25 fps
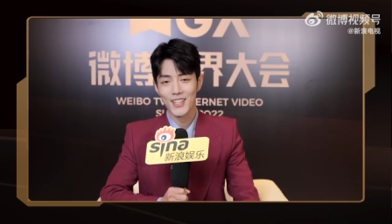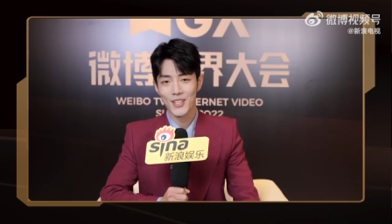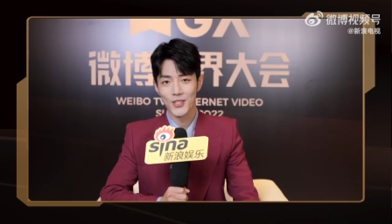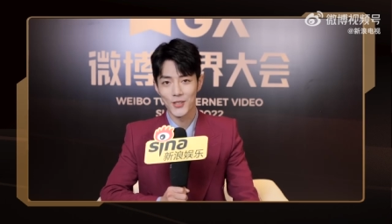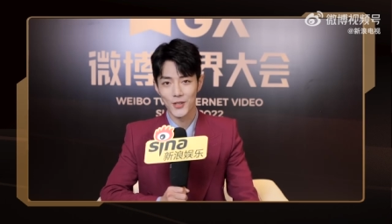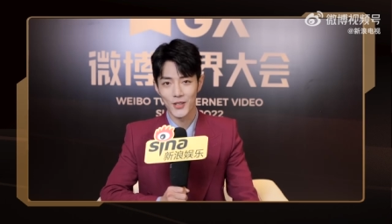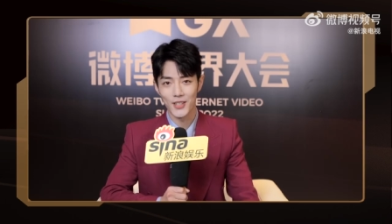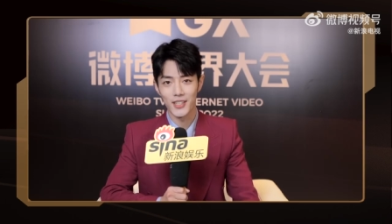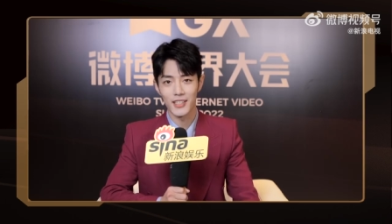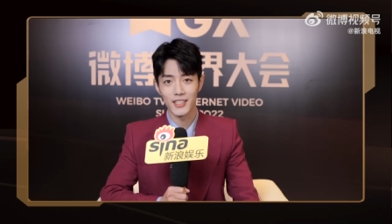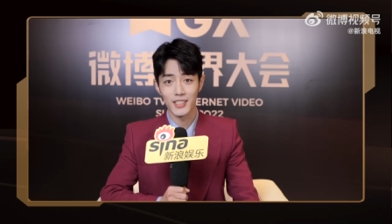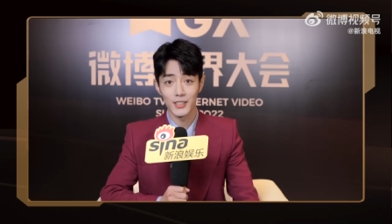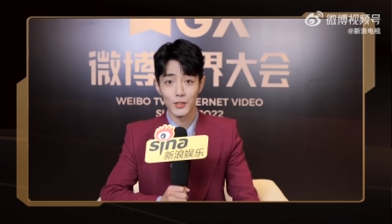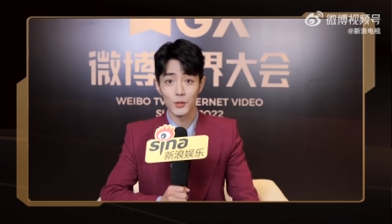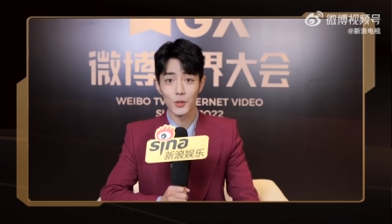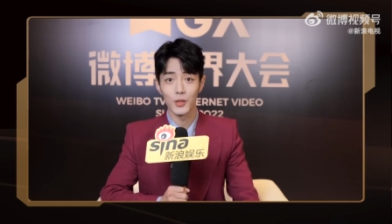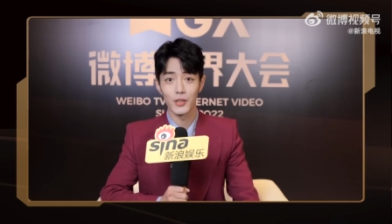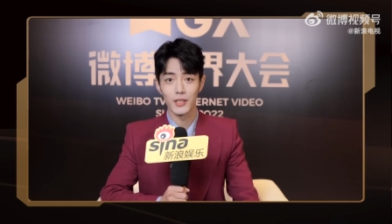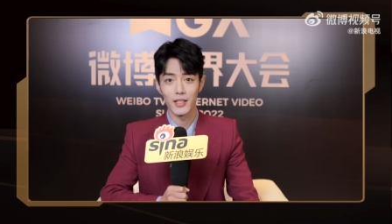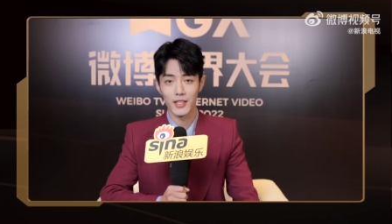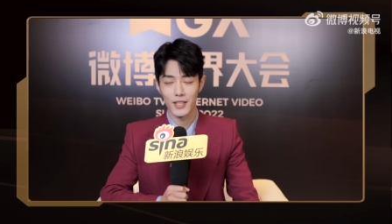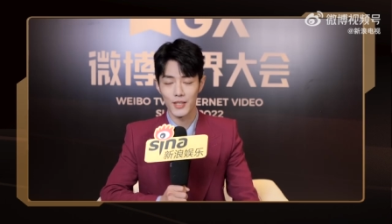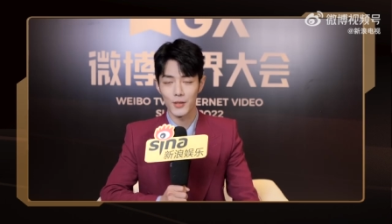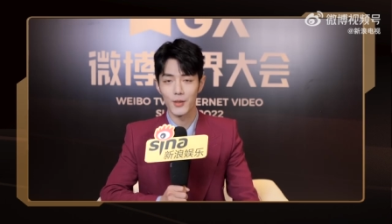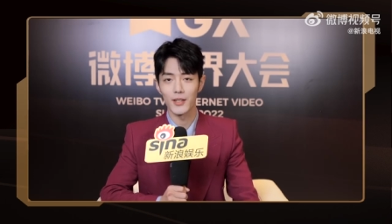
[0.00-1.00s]
所以更多
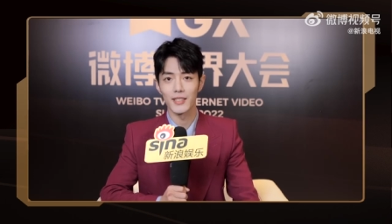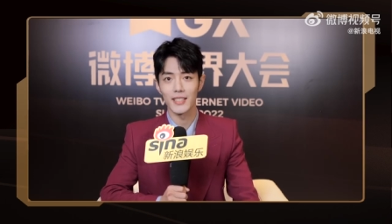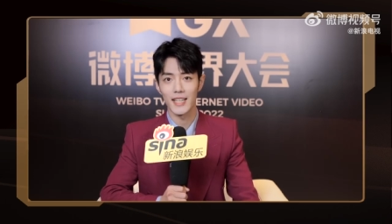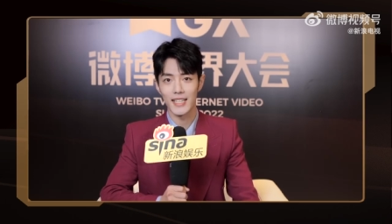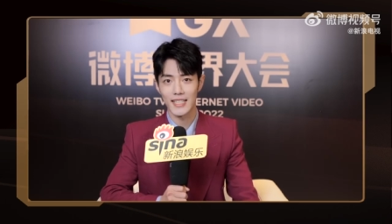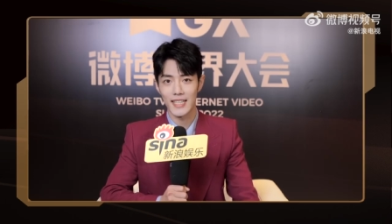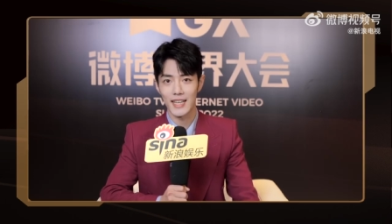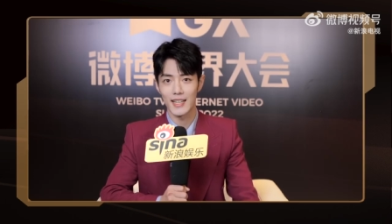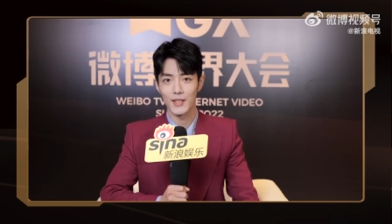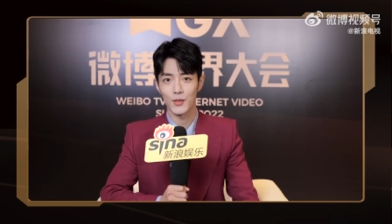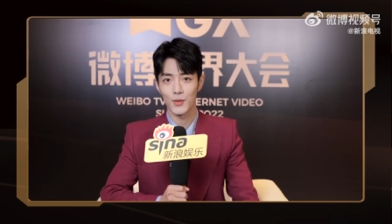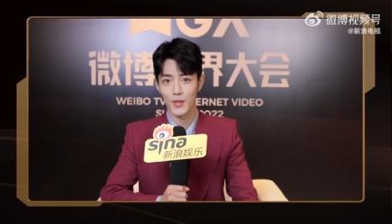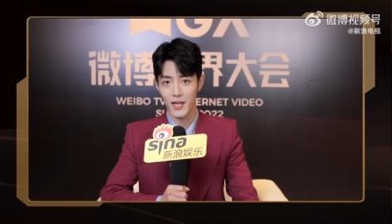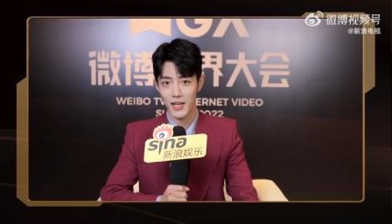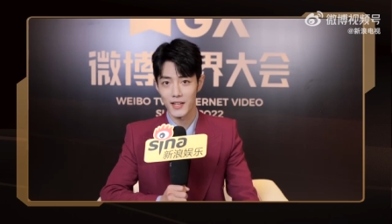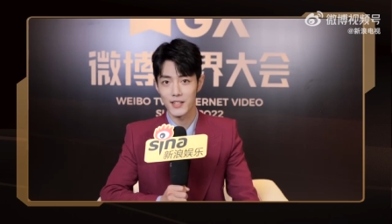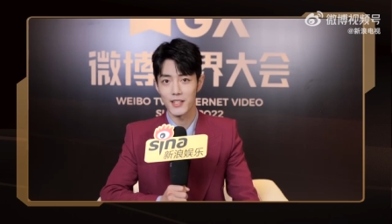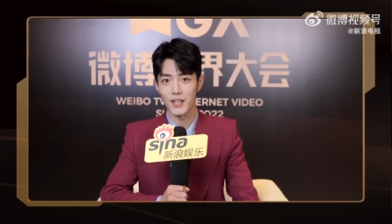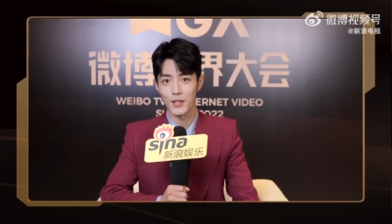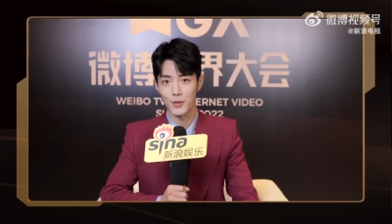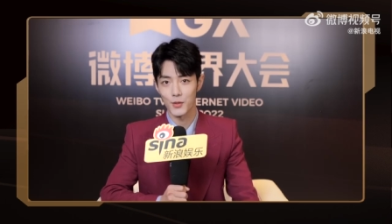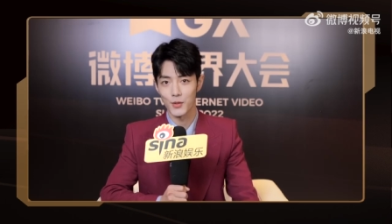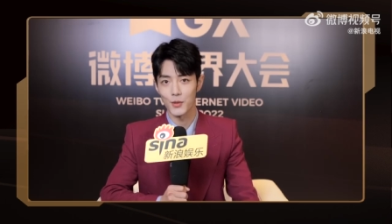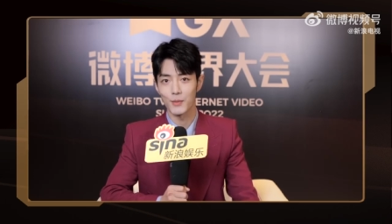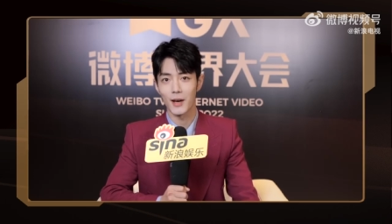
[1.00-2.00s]
的希望大家去看
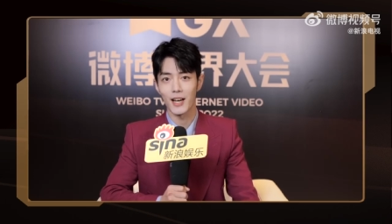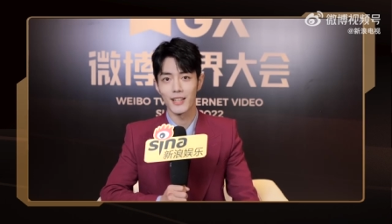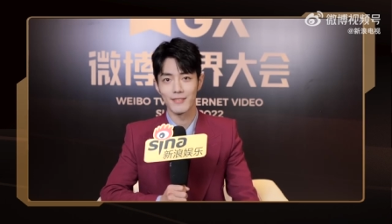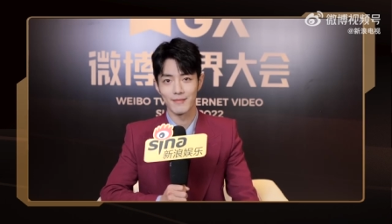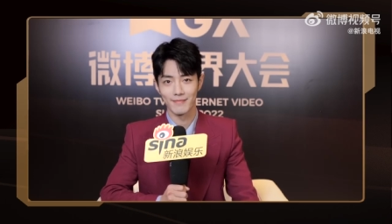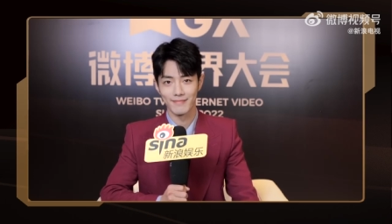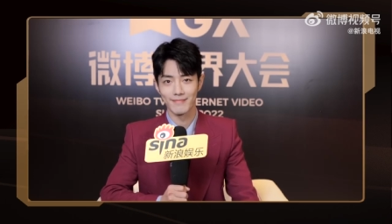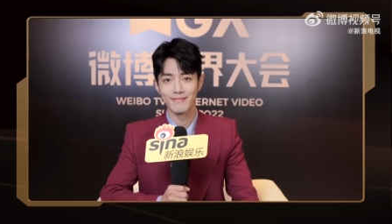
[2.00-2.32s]
这个剧吧。